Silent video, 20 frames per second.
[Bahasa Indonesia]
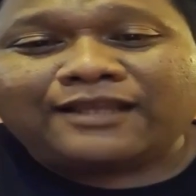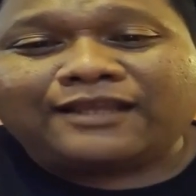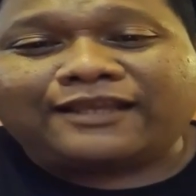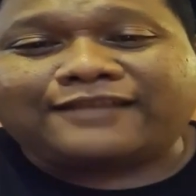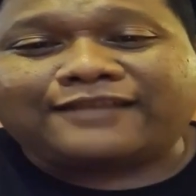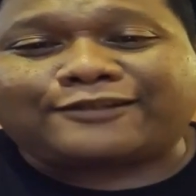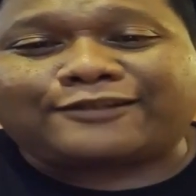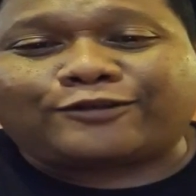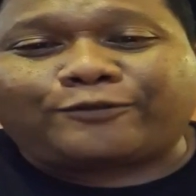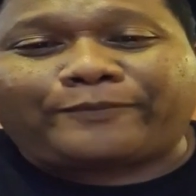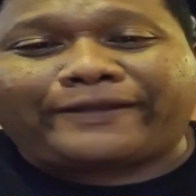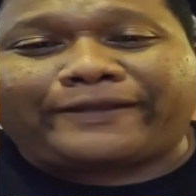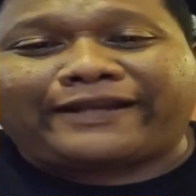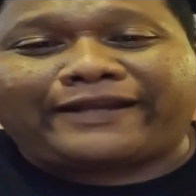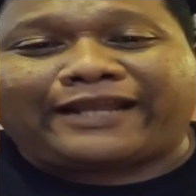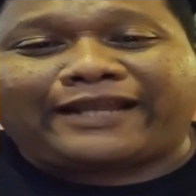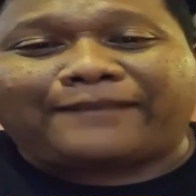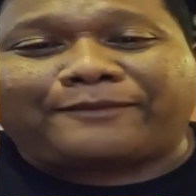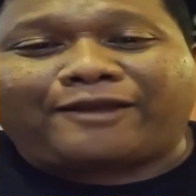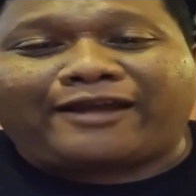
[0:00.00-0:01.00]
istriku
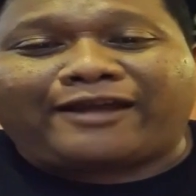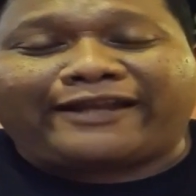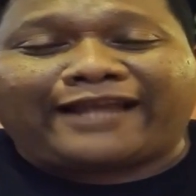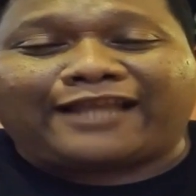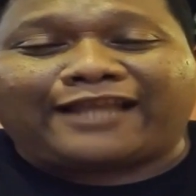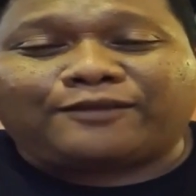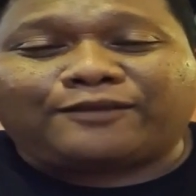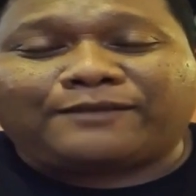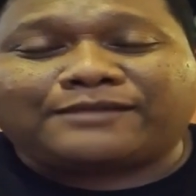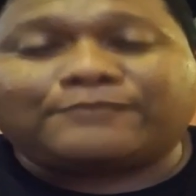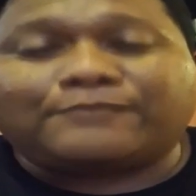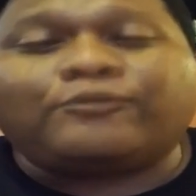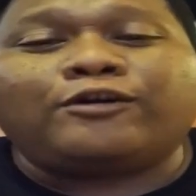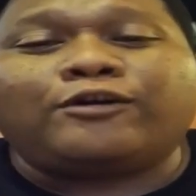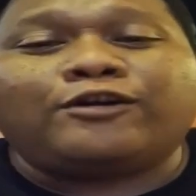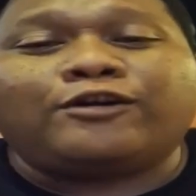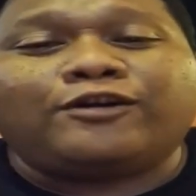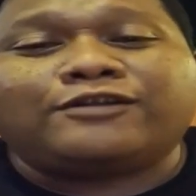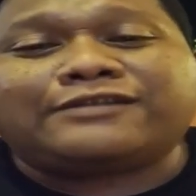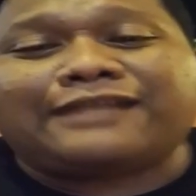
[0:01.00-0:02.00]
pengen naik PO Arianto mas
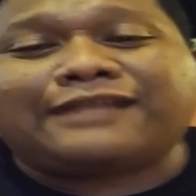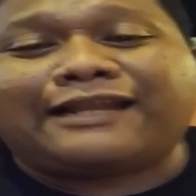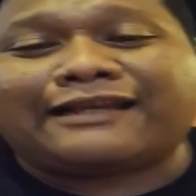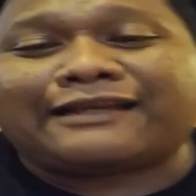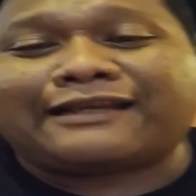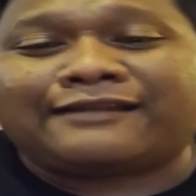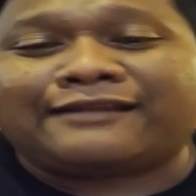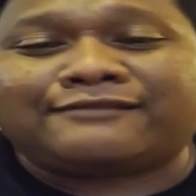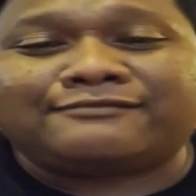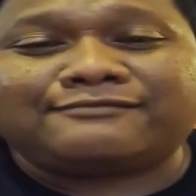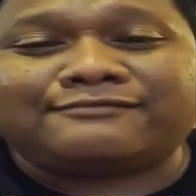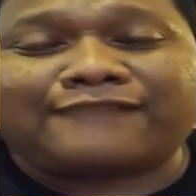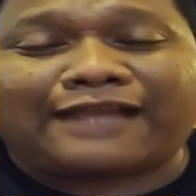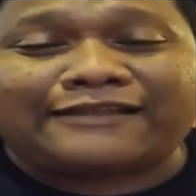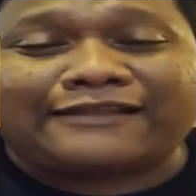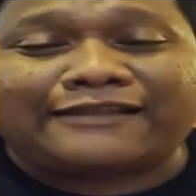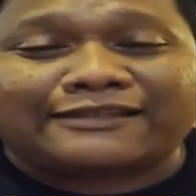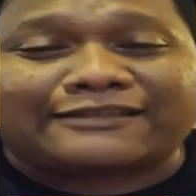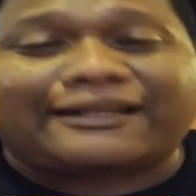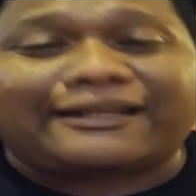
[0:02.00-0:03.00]
monggo silahkan
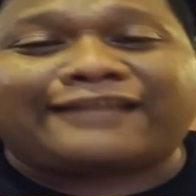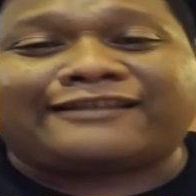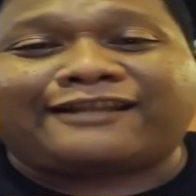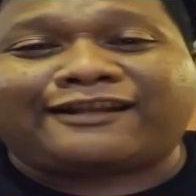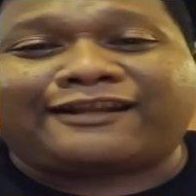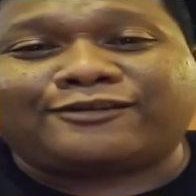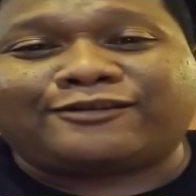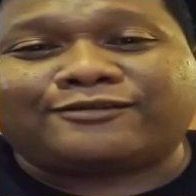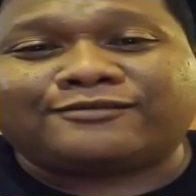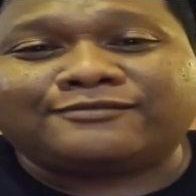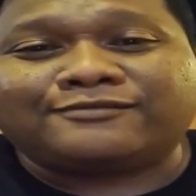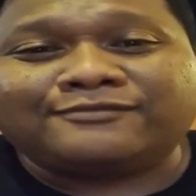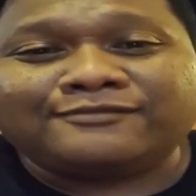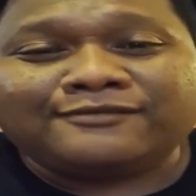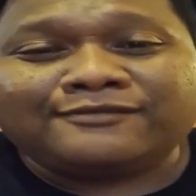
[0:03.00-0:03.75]
ajak jalan-jalan dong